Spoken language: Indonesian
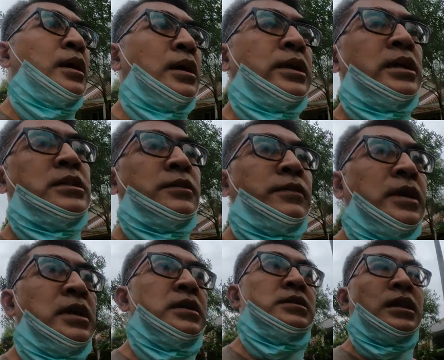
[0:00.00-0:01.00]
ada yang
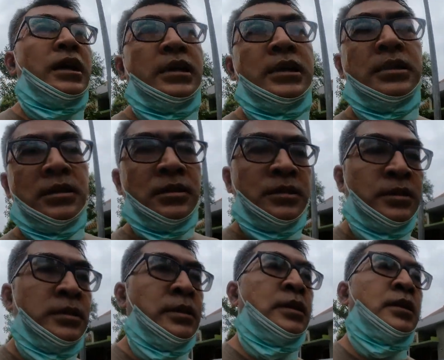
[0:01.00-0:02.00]
sifatnya slide
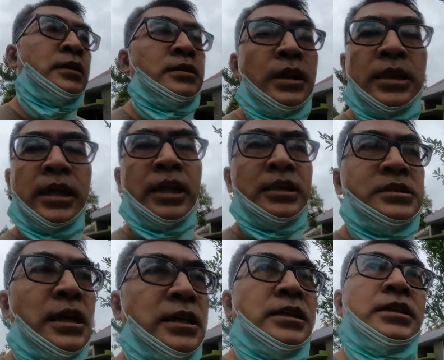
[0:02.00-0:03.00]
tayangan
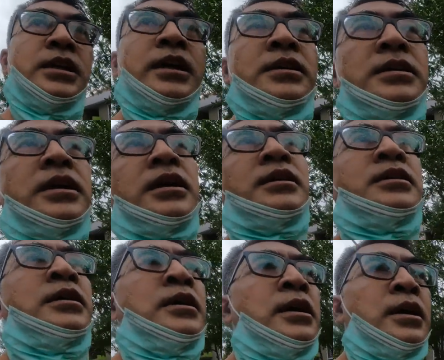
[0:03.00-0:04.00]
salindia yang
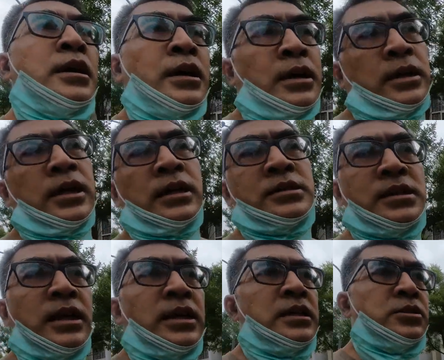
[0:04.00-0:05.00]
yang
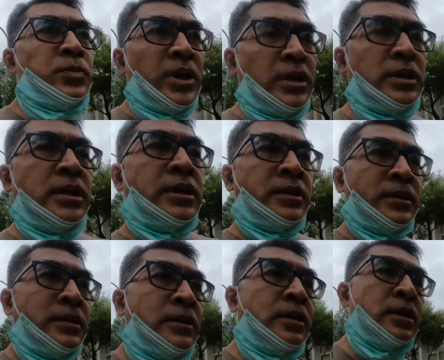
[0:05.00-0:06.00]
saya sepertinya
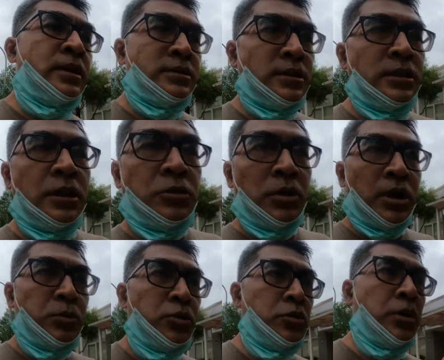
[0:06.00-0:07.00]
sejak
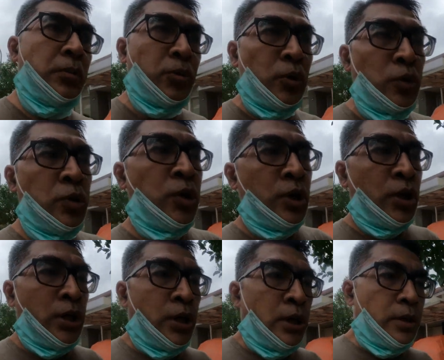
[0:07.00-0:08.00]
2020
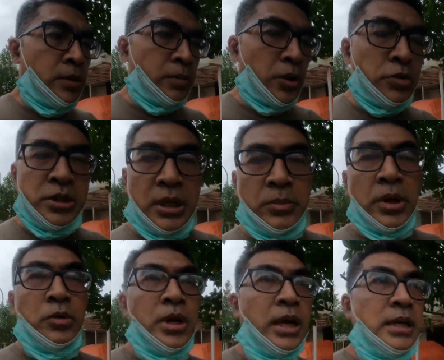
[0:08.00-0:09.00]
berusaha
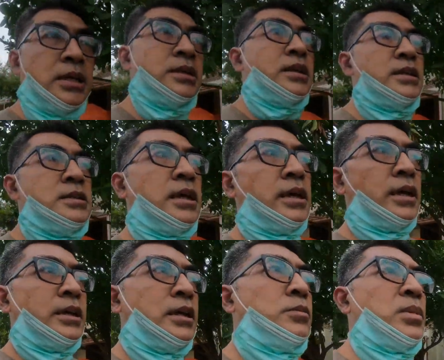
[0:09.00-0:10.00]
mengurangi jadi saya
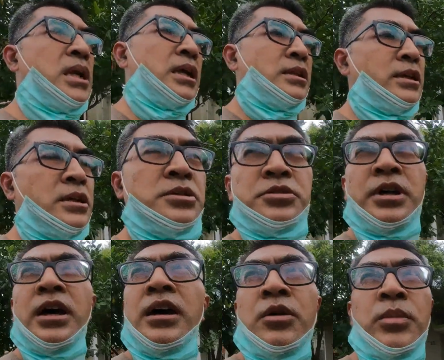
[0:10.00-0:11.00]
ingin melatih
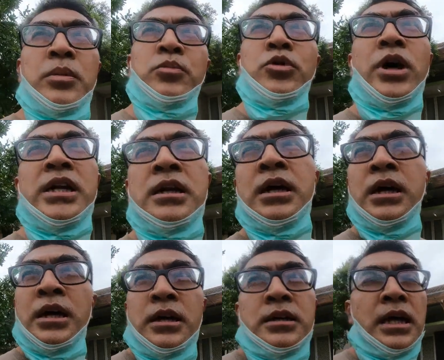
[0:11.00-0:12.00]
juga kemampuan
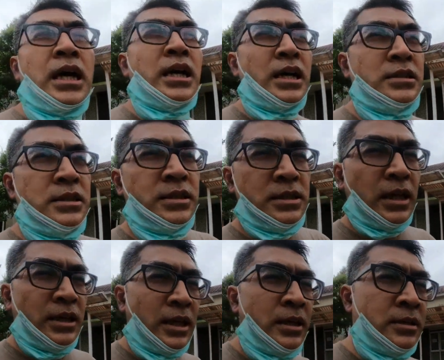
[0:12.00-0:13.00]
narasi
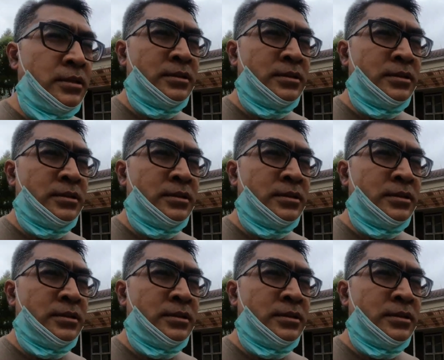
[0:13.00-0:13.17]
saya